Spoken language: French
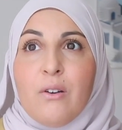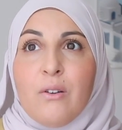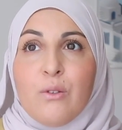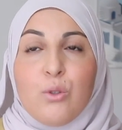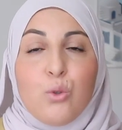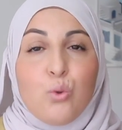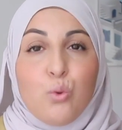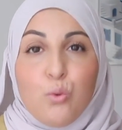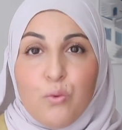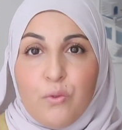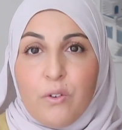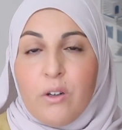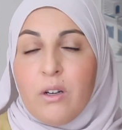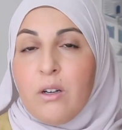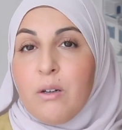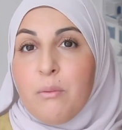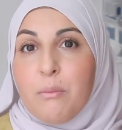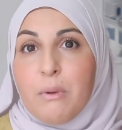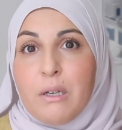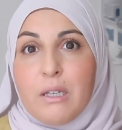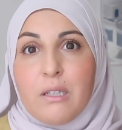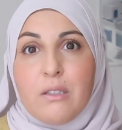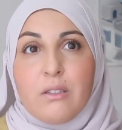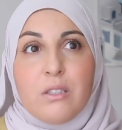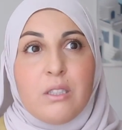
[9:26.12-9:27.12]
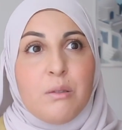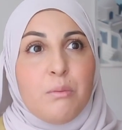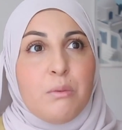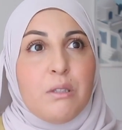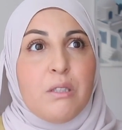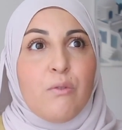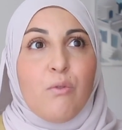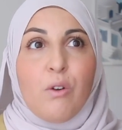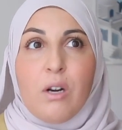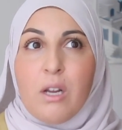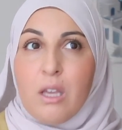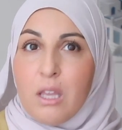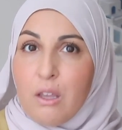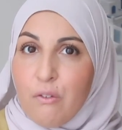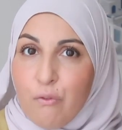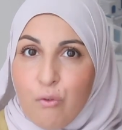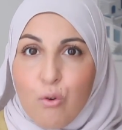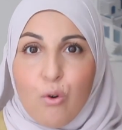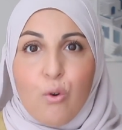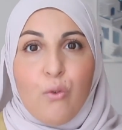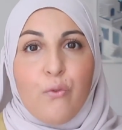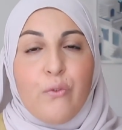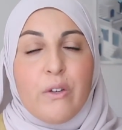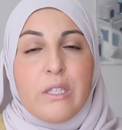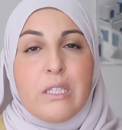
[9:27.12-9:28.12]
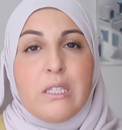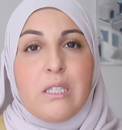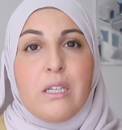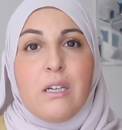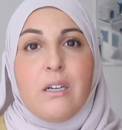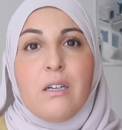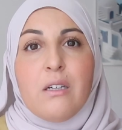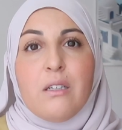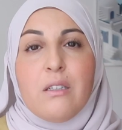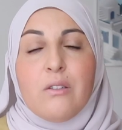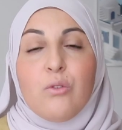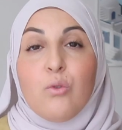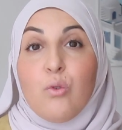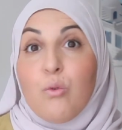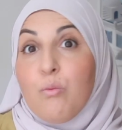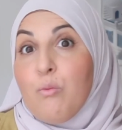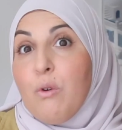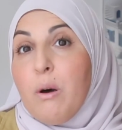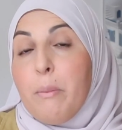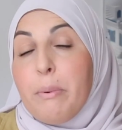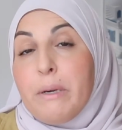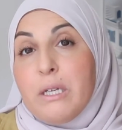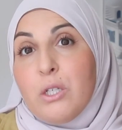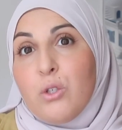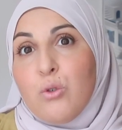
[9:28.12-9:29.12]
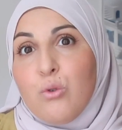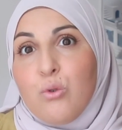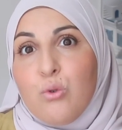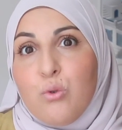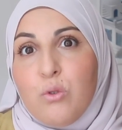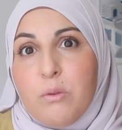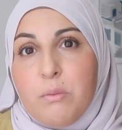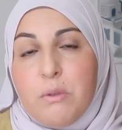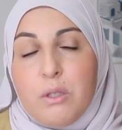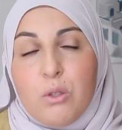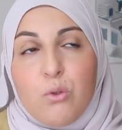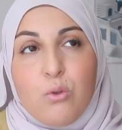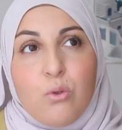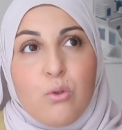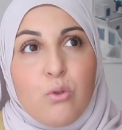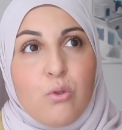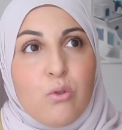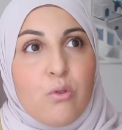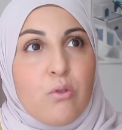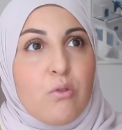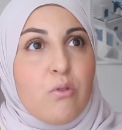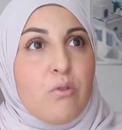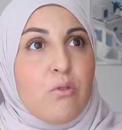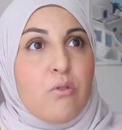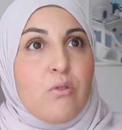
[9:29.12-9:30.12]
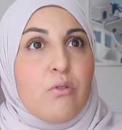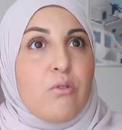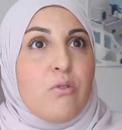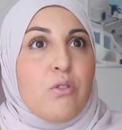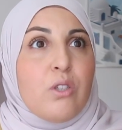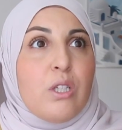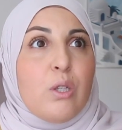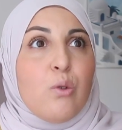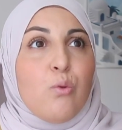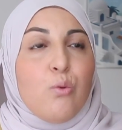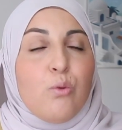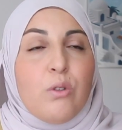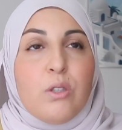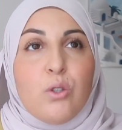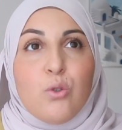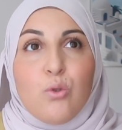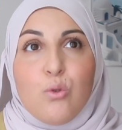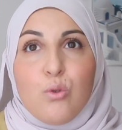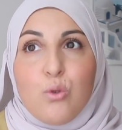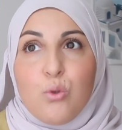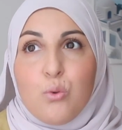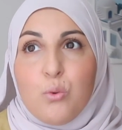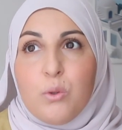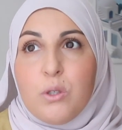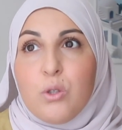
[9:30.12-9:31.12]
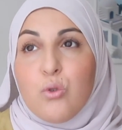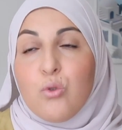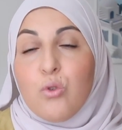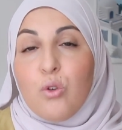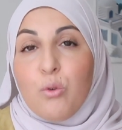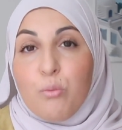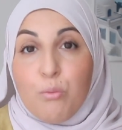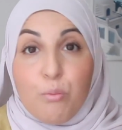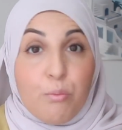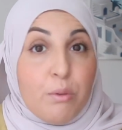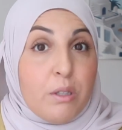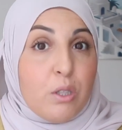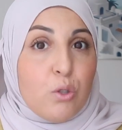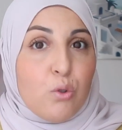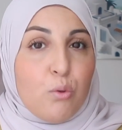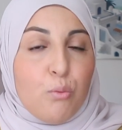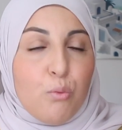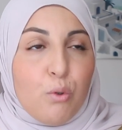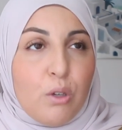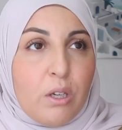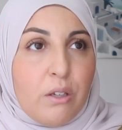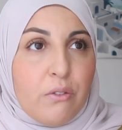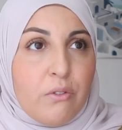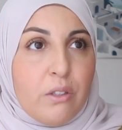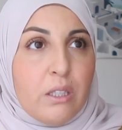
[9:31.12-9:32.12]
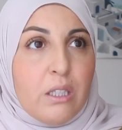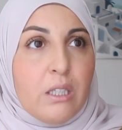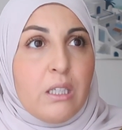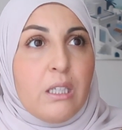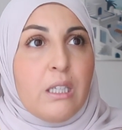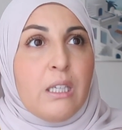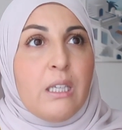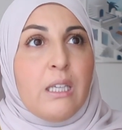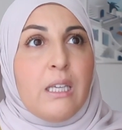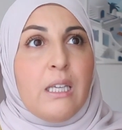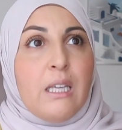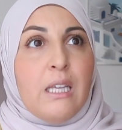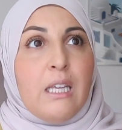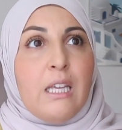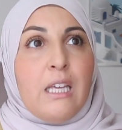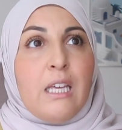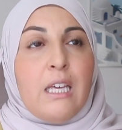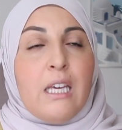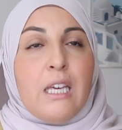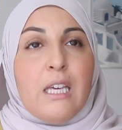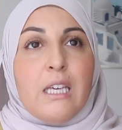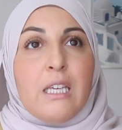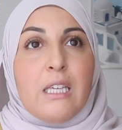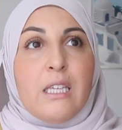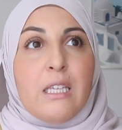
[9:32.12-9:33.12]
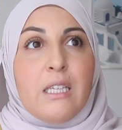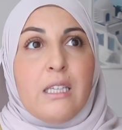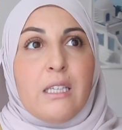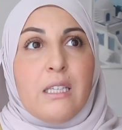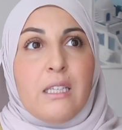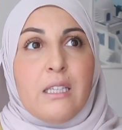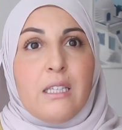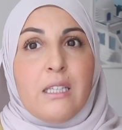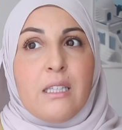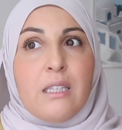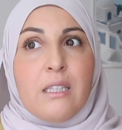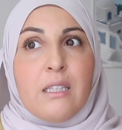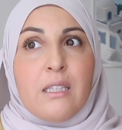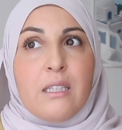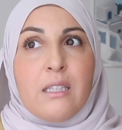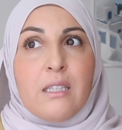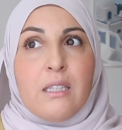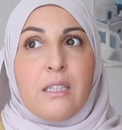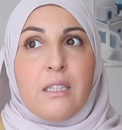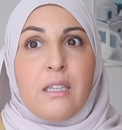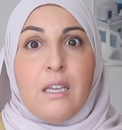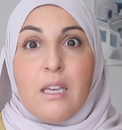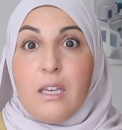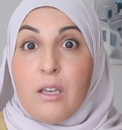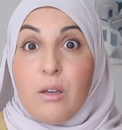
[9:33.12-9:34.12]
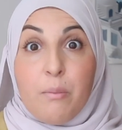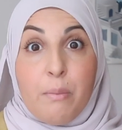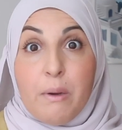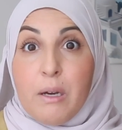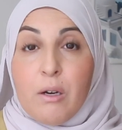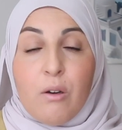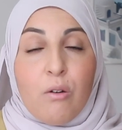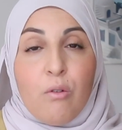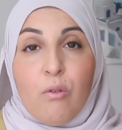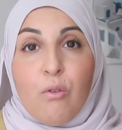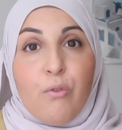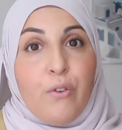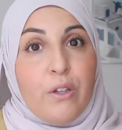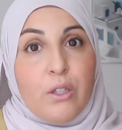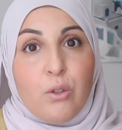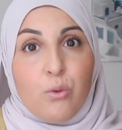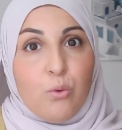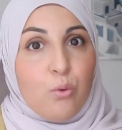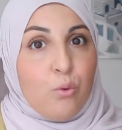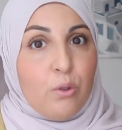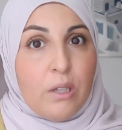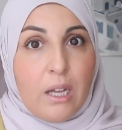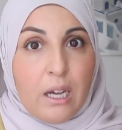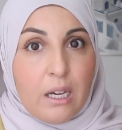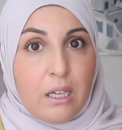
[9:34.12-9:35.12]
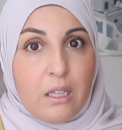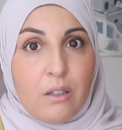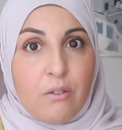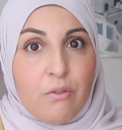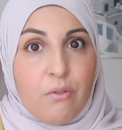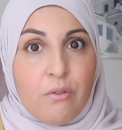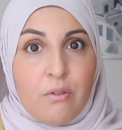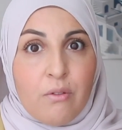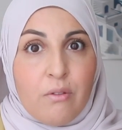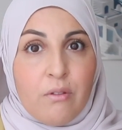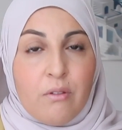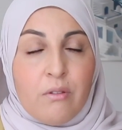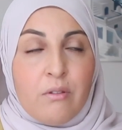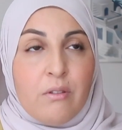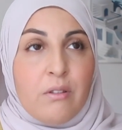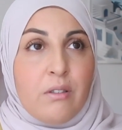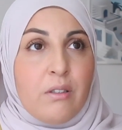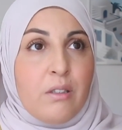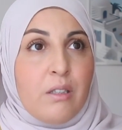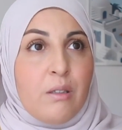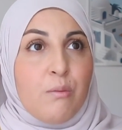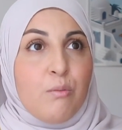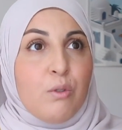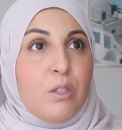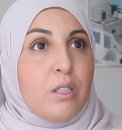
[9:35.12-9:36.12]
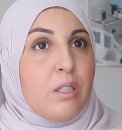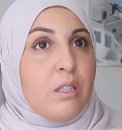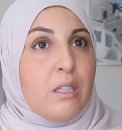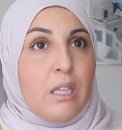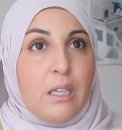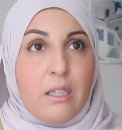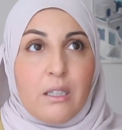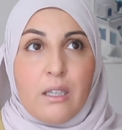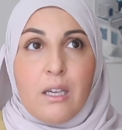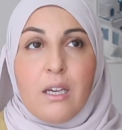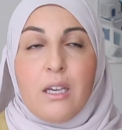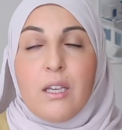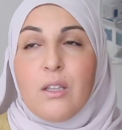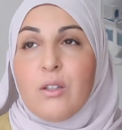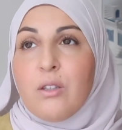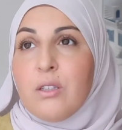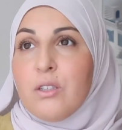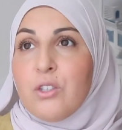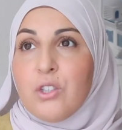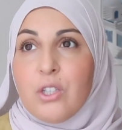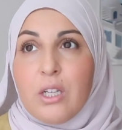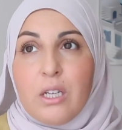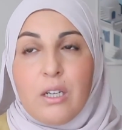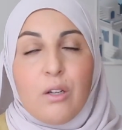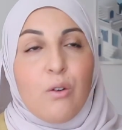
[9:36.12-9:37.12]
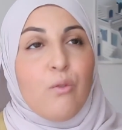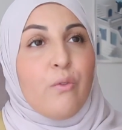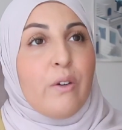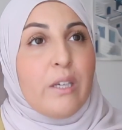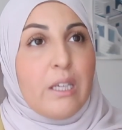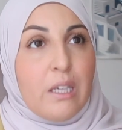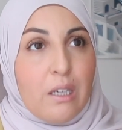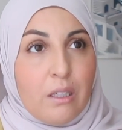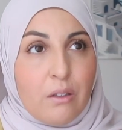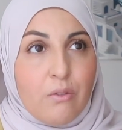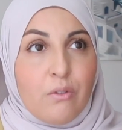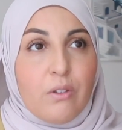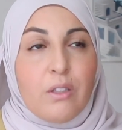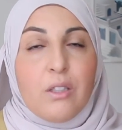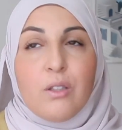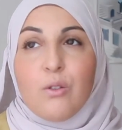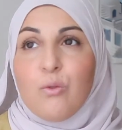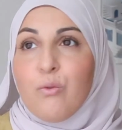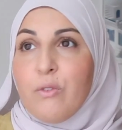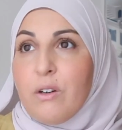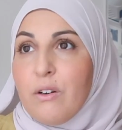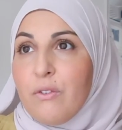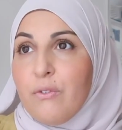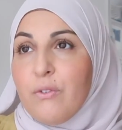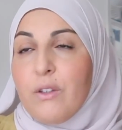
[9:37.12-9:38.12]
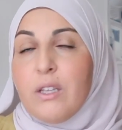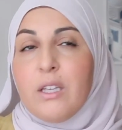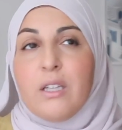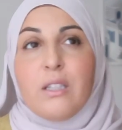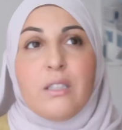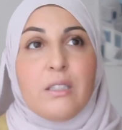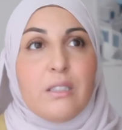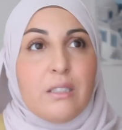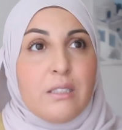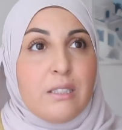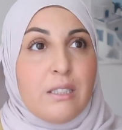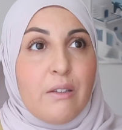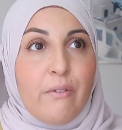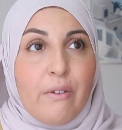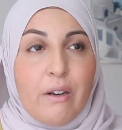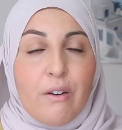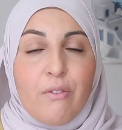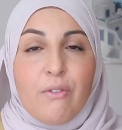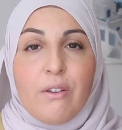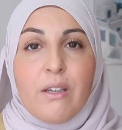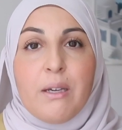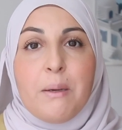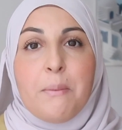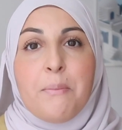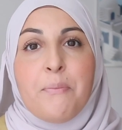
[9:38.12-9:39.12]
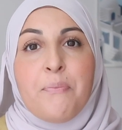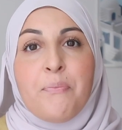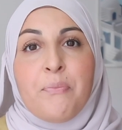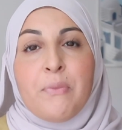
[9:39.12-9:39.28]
souvent, bah, quand il me dit voilà, il faut qu'on fasse ça, donc moi après je le suis, bien sûr, j'écoute et je le suis, je donne bien sûr mon avis. Et, ben en fait on arrive. il me dit t'inquiète, Inch'Allah on va y arriver, on va le faire, hein, ça va le faire.